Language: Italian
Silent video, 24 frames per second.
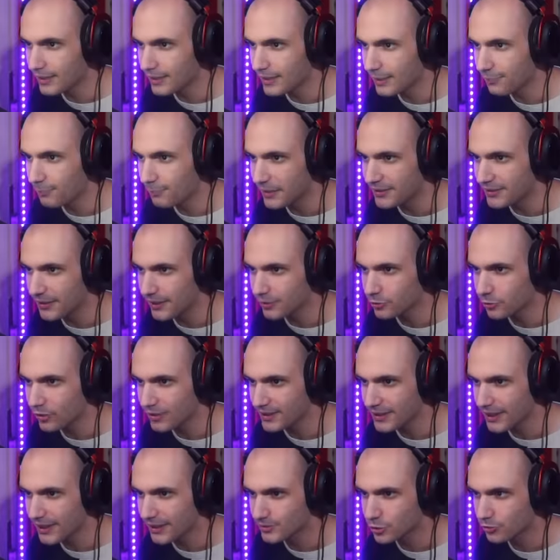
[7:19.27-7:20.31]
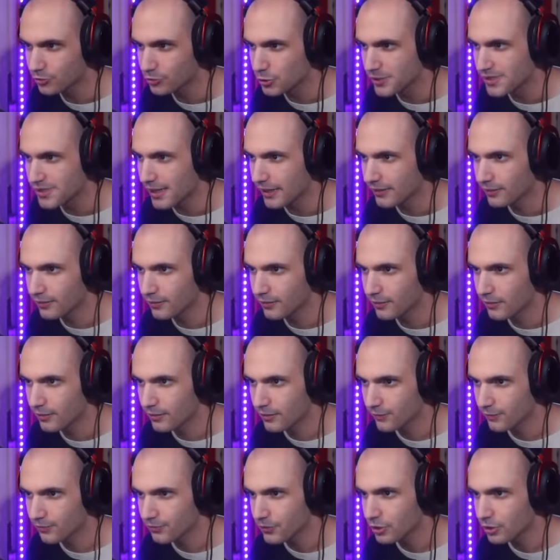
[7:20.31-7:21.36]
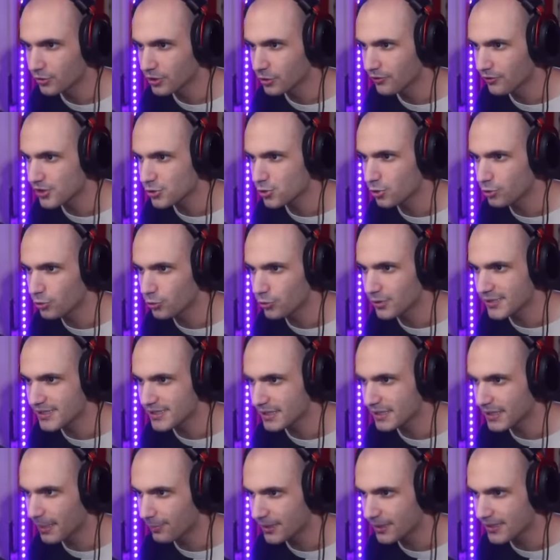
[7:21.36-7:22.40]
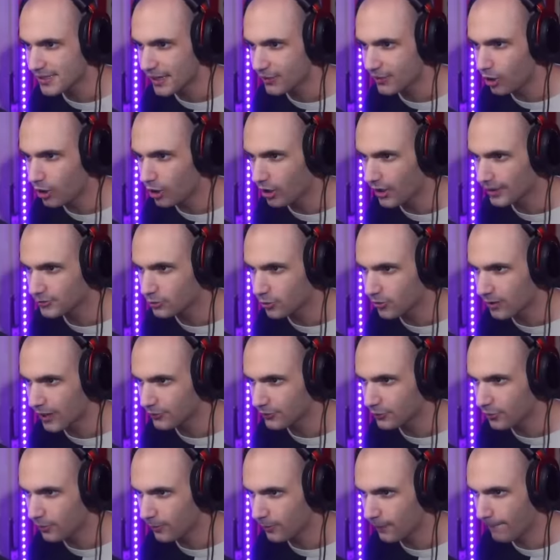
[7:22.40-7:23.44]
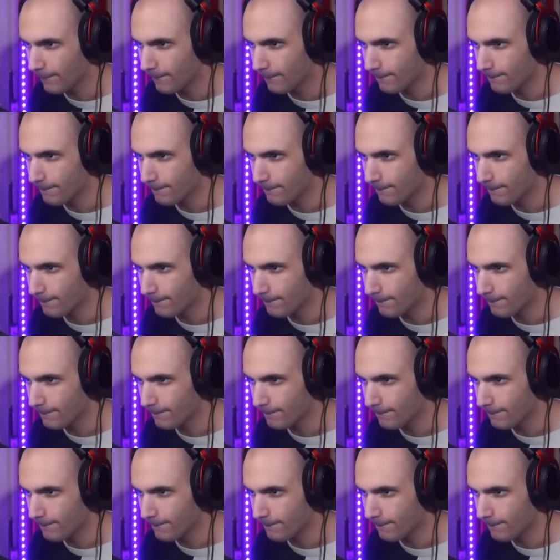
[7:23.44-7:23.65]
a eh, prendere la torre di lancio, forse, eh? Io vado verso di lui, sì, l'ha presa. No, ha trollato.